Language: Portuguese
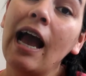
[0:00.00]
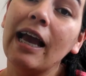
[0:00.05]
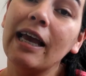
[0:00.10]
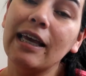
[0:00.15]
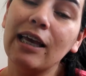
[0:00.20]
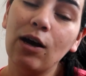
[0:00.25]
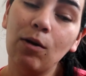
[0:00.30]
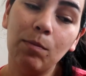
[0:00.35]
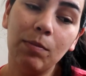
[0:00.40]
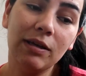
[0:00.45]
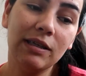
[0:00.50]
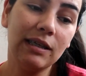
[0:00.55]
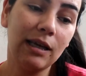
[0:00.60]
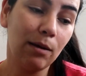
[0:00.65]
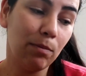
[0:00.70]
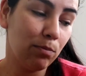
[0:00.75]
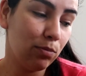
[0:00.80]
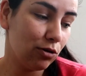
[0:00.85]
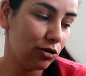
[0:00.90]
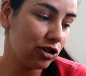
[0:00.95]
E eu
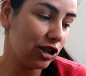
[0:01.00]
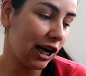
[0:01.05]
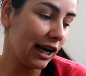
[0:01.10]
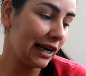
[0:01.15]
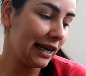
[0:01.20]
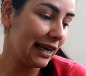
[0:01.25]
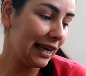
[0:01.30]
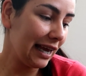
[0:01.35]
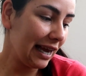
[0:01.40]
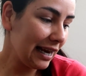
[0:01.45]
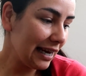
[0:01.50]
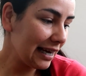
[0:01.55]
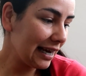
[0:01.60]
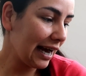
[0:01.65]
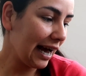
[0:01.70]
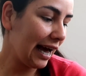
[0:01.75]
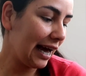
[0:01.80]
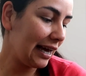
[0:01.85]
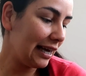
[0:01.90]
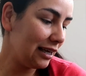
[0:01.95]
pensei, poxa, aquele
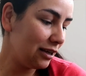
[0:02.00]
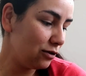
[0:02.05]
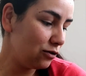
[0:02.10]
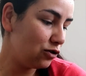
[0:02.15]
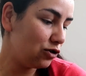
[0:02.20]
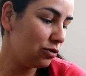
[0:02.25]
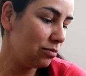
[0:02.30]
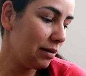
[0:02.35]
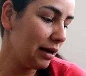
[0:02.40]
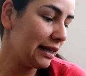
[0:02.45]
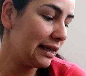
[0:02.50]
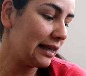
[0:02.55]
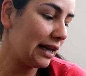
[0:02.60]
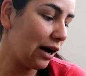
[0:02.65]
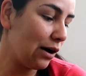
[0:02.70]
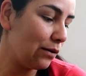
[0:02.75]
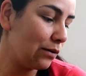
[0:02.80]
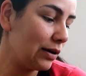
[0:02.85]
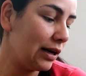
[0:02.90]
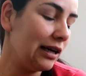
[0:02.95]
carrinho de
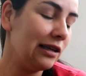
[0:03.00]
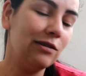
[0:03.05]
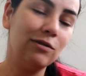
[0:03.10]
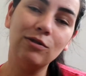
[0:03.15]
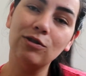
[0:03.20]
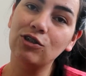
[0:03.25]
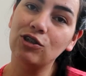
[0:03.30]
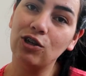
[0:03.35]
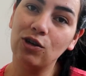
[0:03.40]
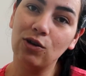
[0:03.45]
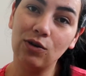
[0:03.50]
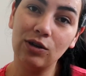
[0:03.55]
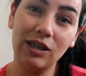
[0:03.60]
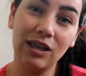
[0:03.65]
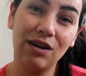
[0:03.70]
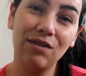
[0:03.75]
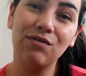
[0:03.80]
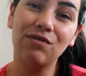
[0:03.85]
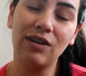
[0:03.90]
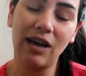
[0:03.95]
metal lá do Angelone
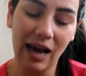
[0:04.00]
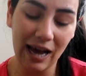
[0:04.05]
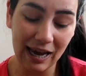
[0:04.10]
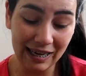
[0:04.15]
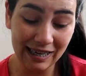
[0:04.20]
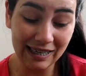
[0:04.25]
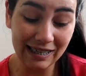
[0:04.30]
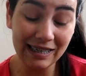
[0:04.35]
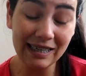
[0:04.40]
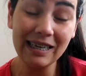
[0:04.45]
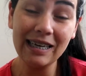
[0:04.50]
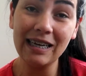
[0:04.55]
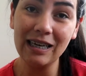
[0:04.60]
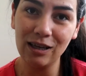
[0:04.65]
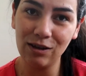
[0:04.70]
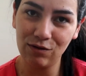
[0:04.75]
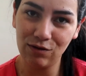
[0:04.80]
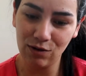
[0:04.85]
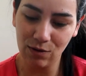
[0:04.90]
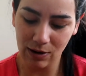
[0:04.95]
ia ficar
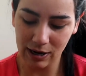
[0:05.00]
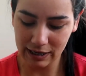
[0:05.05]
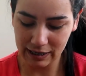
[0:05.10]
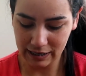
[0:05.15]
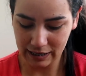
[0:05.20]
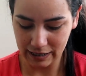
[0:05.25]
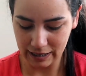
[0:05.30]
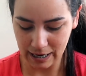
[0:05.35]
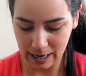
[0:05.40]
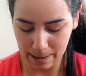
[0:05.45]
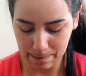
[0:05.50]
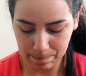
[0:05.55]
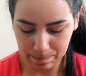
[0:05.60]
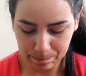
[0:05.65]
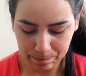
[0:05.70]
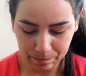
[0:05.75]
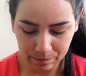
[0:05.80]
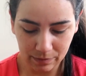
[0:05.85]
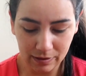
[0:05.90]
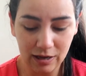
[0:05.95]
incrível aqui, né?
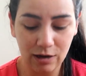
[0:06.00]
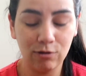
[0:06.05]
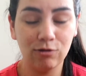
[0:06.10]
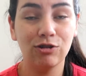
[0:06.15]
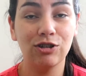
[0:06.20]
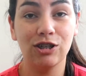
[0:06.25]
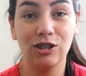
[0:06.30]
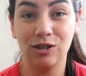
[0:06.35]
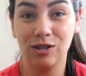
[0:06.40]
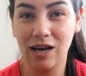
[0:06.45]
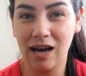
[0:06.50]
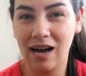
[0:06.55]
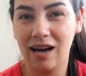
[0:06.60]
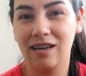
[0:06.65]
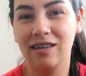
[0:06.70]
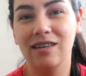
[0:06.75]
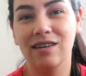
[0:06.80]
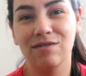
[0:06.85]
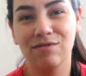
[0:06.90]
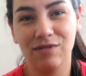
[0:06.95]
Deu Xande, ah,
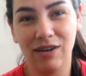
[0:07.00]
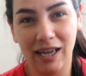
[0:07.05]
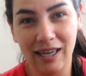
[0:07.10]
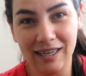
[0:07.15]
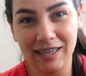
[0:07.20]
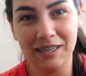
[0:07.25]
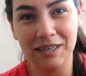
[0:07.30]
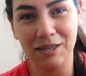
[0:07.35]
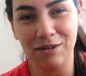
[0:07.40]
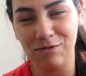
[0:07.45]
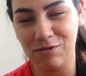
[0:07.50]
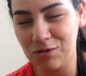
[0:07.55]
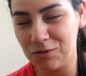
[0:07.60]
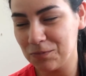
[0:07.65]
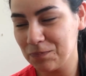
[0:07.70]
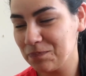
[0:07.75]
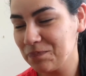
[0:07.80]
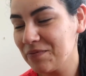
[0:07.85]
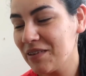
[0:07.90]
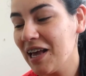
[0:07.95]
ia ficar incrível.
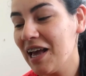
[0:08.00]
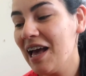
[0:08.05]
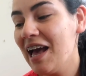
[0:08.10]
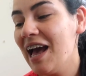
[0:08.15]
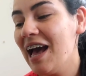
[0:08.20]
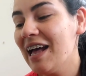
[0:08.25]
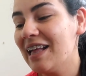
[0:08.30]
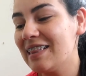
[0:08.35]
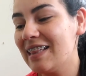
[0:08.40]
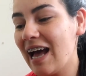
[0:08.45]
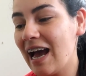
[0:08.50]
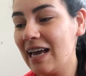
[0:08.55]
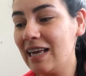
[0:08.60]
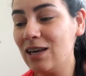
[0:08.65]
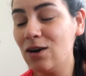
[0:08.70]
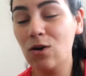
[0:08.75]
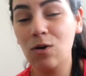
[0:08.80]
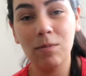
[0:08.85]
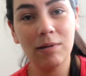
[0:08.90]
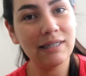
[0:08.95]
Daí
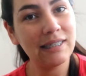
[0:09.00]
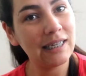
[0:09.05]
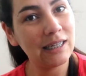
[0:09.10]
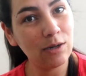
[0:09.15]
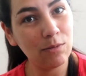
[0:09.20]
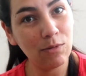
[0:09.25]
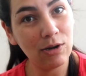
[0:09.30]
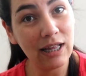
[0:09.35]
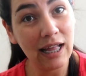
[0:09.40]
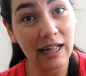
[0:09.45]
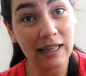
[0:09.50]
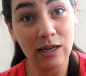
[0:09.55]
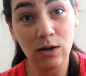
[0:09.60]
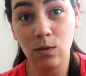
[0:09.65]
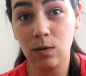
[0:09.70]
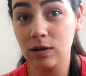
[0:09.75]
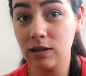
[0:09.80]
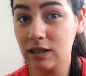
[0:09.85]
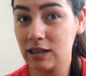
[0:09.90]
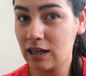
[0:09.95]
eu comecei a dar uma olhada
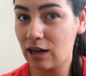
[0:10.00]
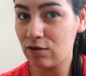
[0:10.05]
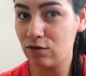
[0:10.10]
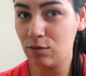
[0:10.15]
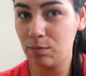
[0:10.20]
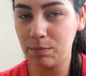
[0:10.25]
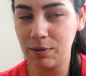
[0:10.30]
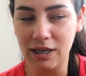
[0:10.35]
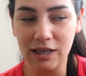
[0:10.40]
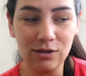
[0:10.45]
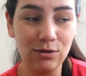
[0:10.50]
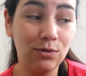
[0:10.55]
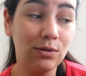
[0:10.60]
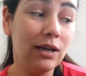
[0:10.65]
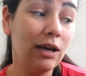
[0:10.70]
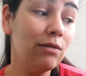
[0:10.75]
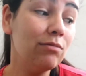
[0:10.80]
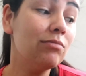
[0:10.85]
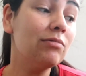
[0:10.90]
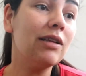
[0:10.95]
quanto que tava o preço,
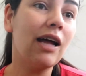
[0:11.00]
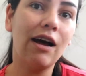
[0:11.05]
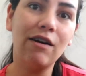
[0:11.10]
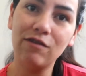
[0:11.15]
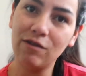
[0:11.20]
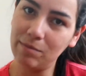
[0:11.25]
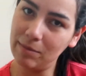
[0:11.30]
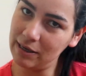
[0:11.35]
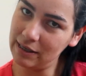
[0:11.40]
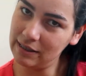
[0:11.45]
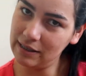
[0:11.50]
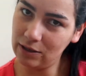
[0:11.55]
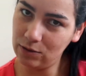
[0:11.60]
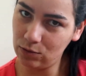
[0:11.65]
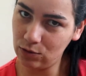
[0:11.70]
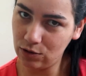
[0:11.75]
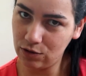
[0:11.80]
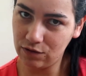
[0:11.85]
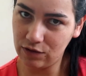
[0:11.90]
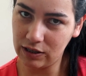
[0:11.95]
não tava mais
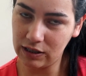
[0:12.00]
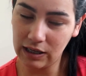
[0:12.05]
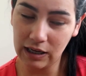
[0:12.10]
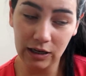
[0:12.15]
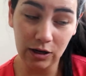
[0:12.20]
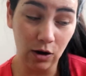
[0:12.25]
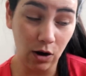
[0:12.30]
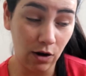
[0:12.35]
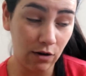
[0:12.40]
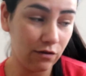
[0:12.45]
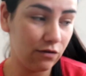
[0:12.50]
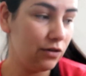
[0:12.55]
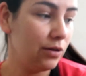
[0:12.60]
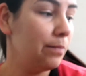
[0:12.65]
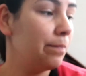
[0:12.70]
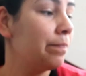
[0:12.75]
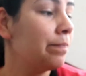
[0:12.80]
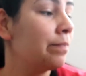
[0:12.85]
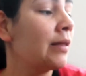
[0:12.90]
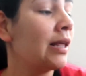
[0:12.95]
199,
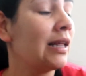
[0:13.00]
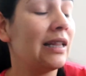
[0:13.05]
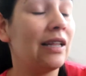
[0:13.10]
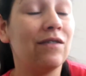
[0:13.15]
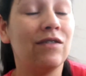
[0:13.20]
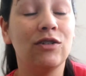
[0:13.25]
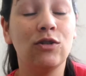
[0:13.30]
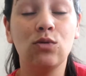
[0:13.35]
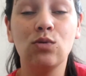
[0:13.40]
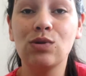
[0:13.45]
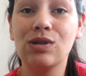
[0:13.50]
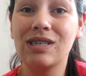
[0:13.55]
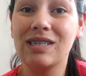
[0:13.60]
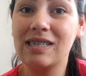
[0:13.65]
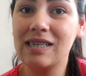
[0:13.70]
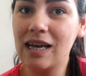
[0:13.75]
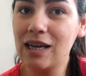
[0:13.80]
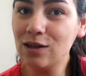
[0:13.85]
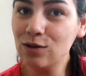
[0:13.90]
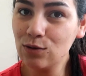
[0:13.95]
tava
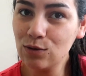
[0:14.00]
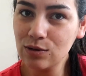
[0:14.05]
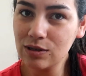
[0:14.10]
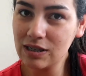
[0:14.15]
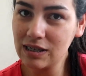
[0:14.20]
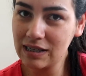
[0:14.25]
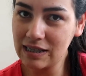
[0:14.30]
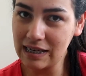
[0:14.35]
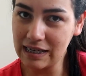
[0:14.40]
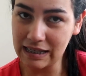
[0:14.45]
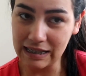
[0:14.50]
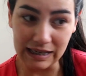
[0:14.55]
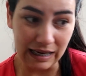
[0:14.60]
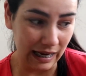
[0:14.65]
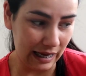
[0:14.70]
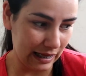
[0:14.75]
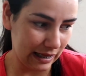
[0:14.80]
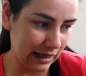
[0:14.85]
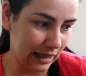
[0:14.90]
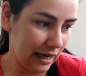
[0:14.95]

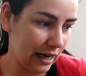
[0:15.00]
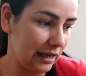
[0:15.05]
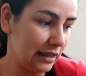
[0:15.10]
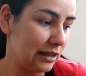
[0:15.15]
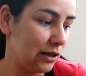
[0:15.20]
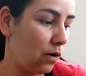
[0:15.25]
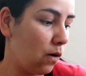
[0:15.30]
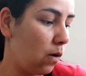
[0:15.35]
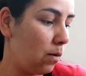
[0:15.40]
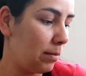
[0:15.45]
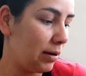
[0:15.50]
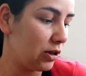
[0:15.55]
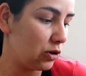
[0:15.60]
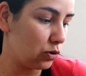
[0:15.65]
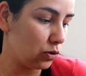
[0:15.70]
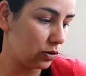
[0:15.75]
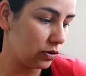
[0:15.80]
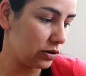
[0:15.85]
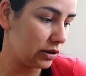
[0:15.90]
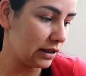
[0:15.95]
260, então
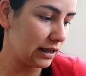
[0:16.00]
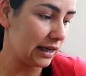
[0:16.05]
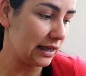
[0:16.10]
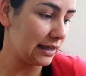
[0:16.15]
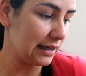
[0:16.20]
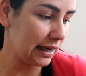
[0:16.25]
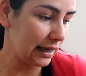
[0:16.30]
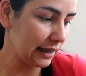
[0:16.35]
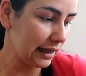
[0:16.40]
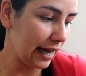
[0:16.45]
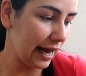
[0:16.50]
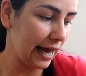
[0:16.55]
aumentou 60